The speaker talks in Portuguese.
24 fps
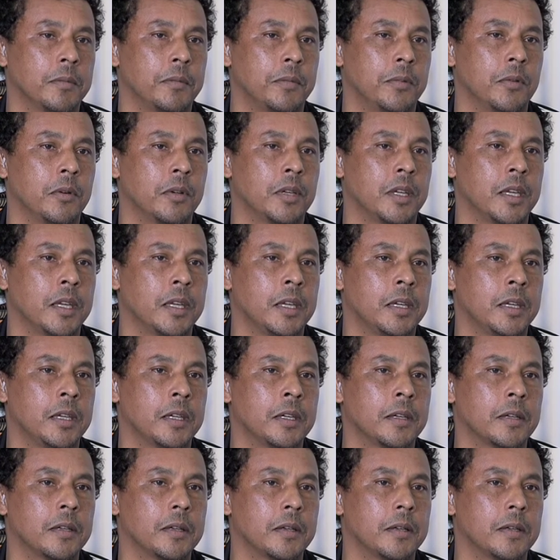
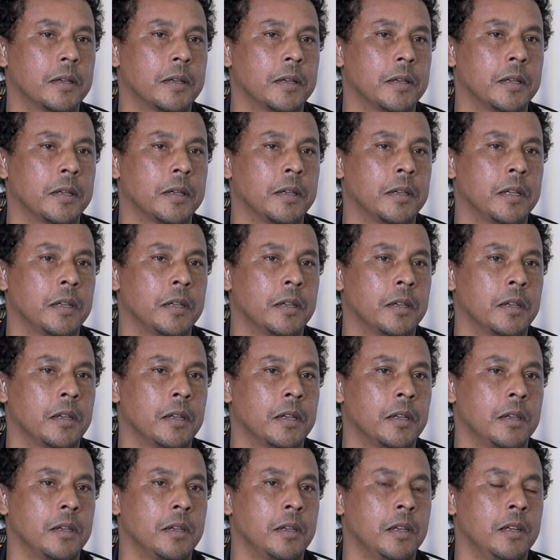Porque
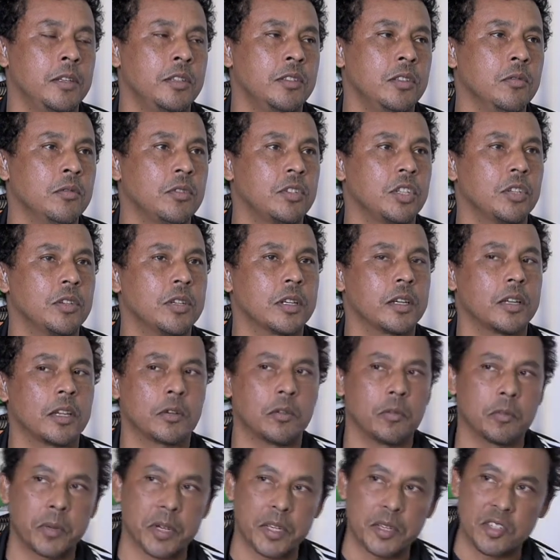eles não tinham aquela
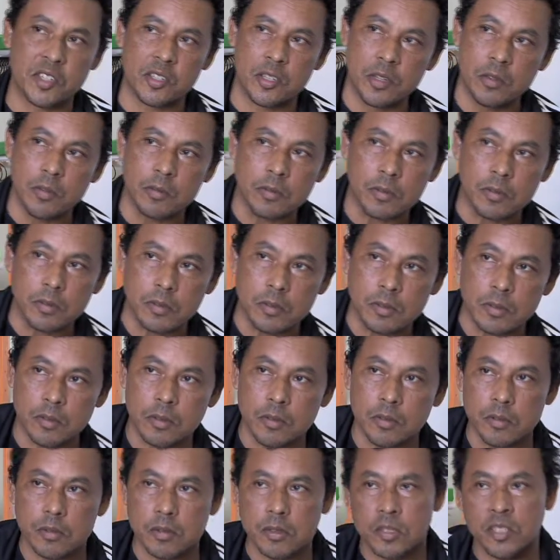compreensão
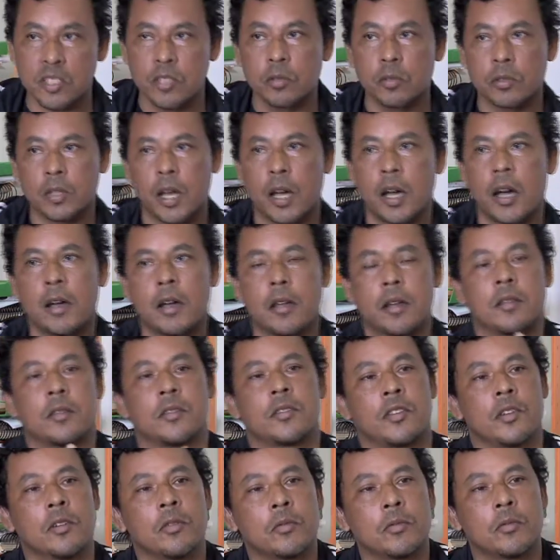de eu estar, tá,
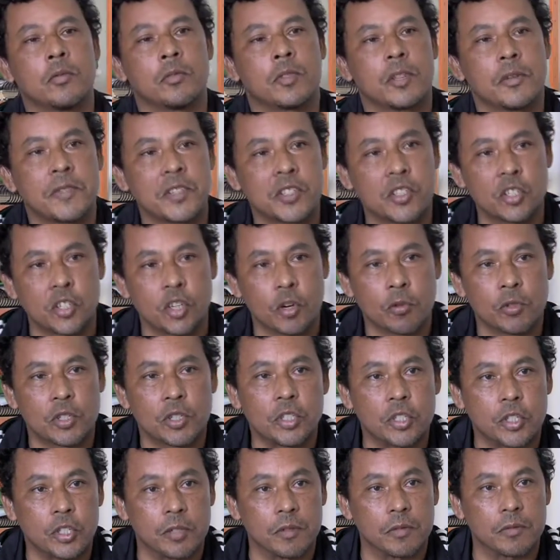ser um deficiente
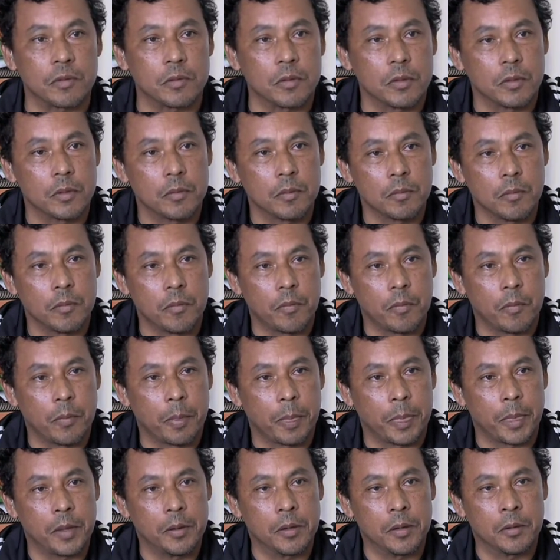auditivo,
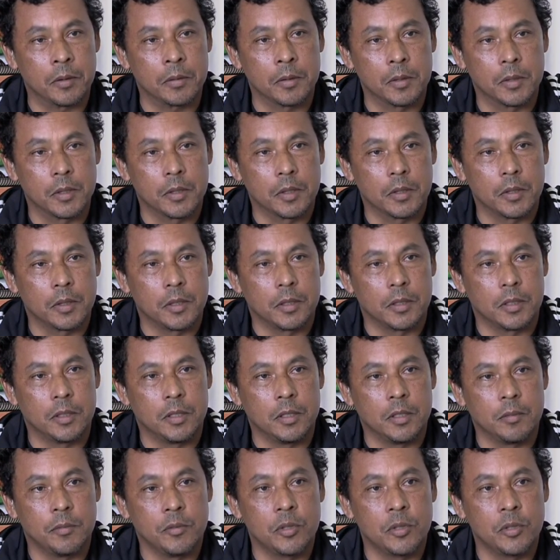entendeu? E em